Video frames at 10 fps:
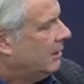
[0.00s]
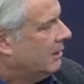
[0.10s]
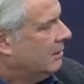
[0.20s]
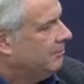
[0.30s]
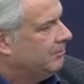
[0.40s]

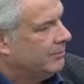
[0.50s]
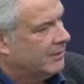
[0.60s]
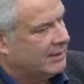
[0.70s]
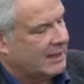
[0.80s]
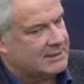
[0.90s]
ähm,
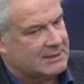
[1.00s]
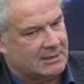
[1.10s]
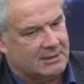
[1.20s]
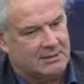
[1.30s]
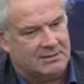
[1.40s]
dass
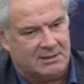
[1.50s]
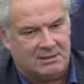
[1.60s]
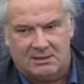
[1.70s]
äh, sich